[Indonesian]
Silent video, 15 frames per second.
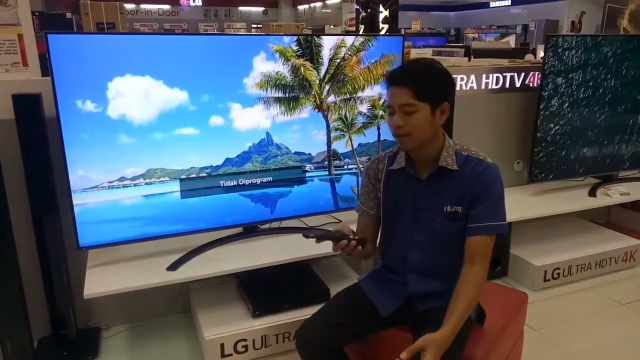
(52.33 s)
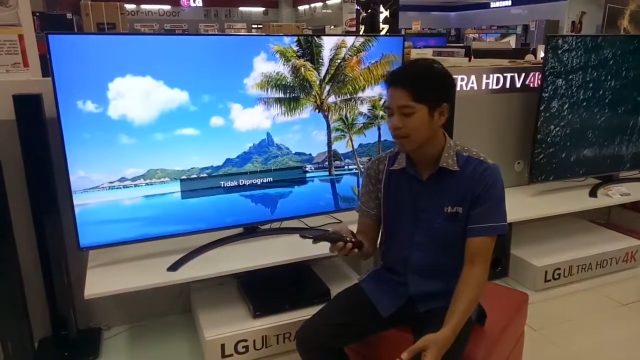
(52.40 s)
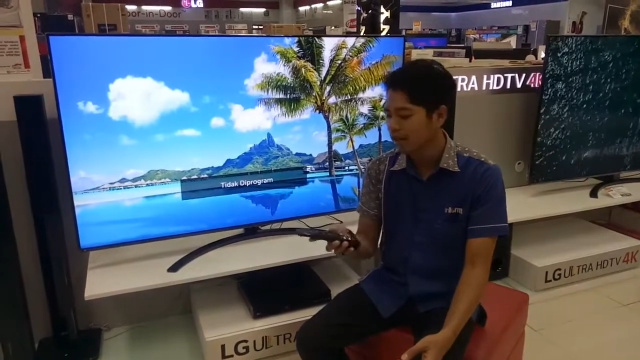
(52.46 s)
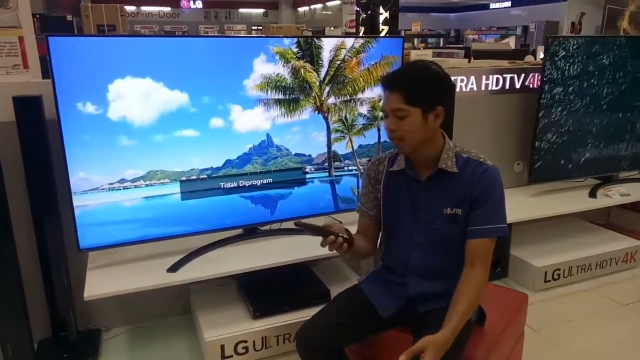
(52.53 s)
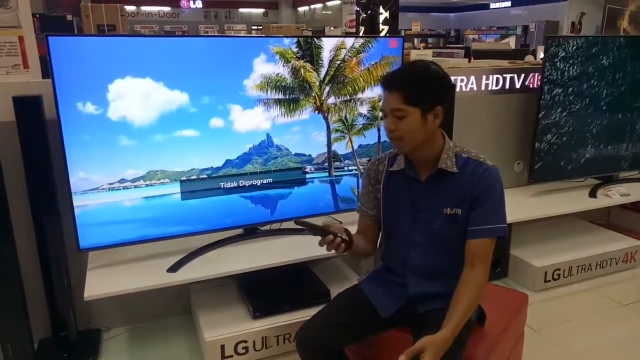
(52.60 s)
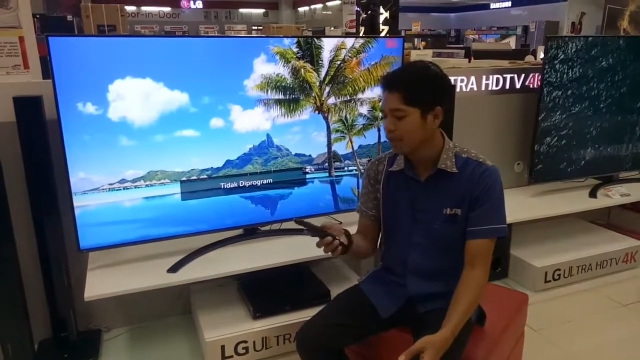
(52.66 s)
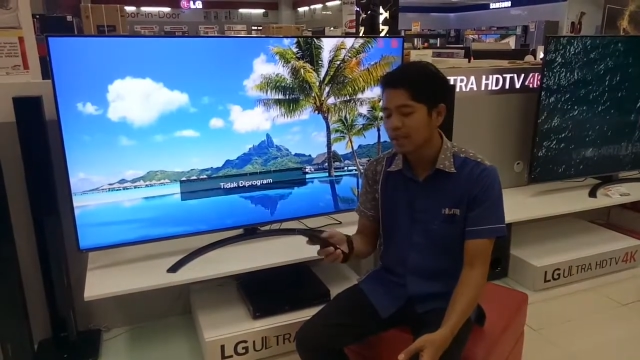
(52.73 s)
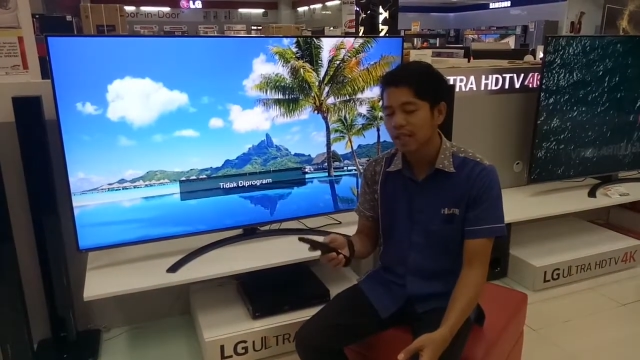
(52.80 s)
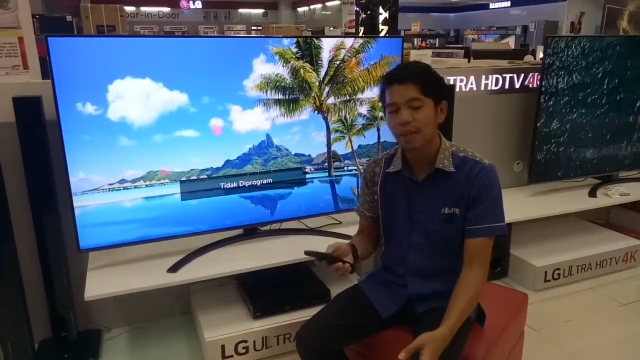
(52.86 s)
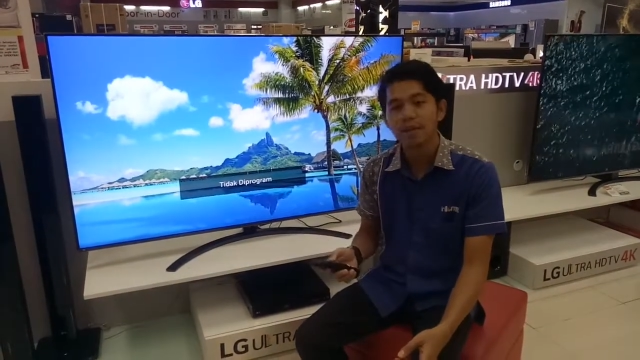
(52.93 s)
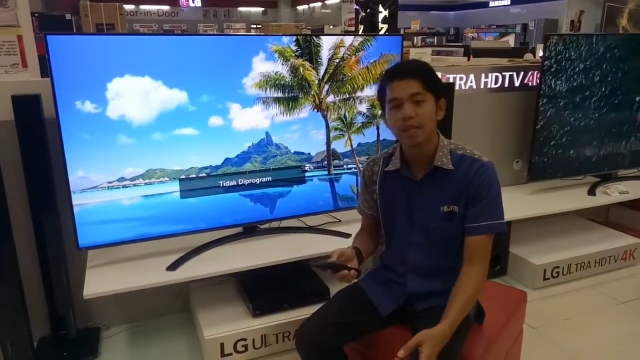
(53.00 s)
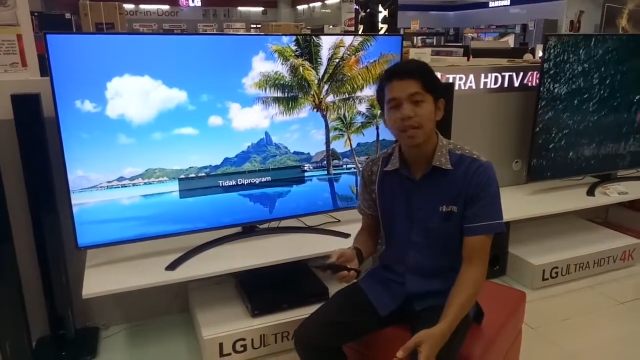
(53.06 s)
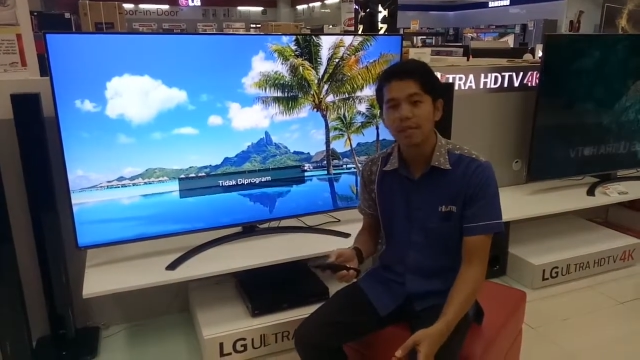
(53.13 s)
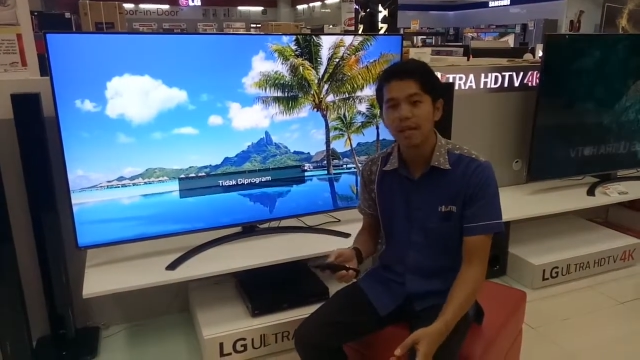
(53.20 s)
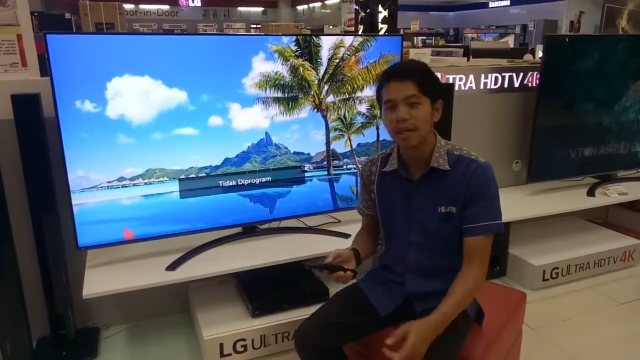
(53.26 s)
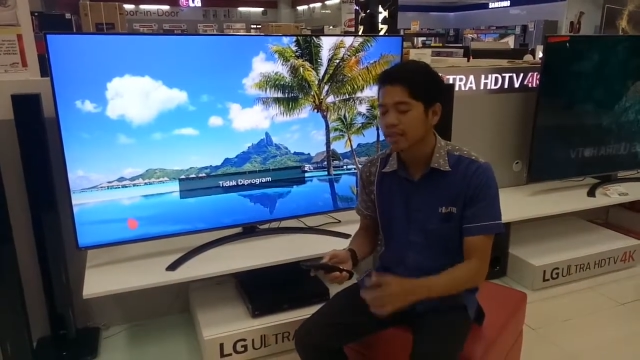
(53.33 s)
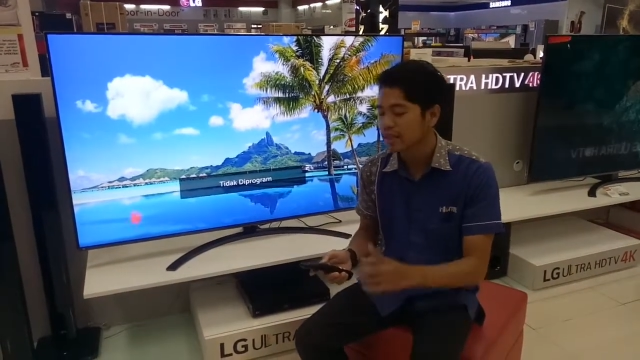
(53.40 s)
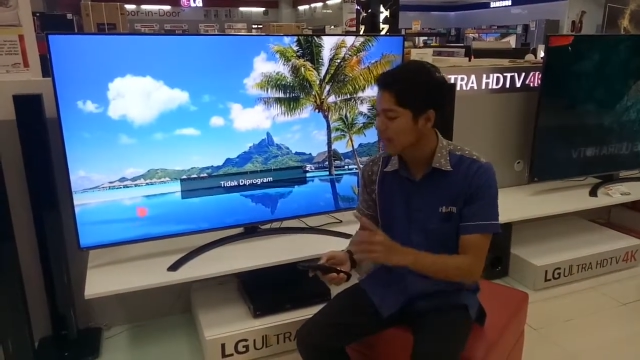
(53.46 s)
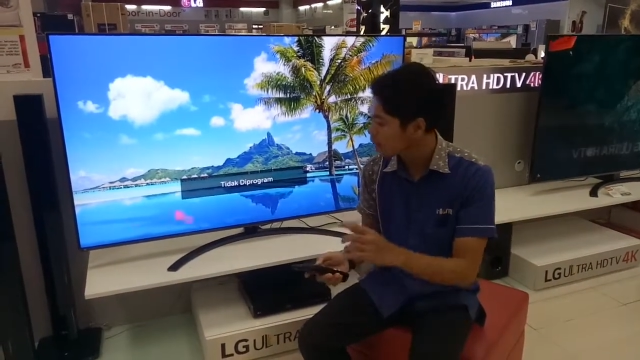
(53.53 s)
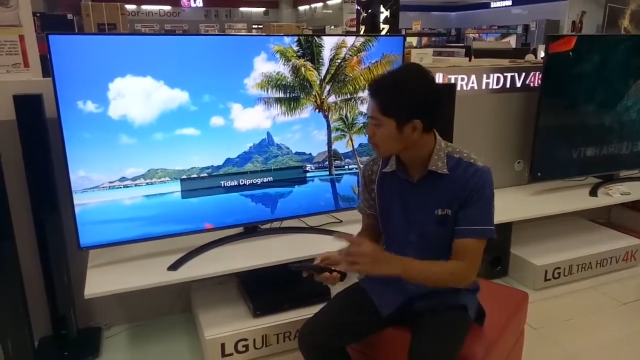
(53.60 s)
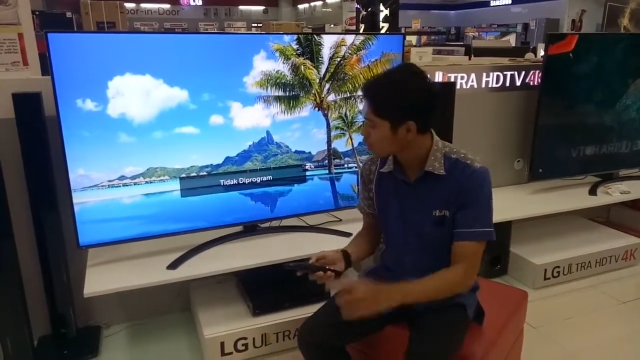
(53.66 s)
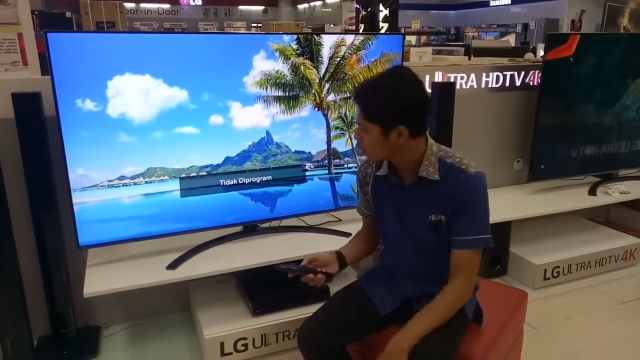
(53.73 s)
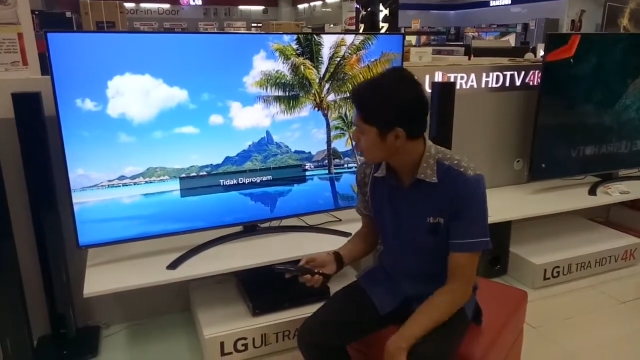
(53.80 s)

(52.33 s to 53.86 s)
Oke, yang pertama-tama kita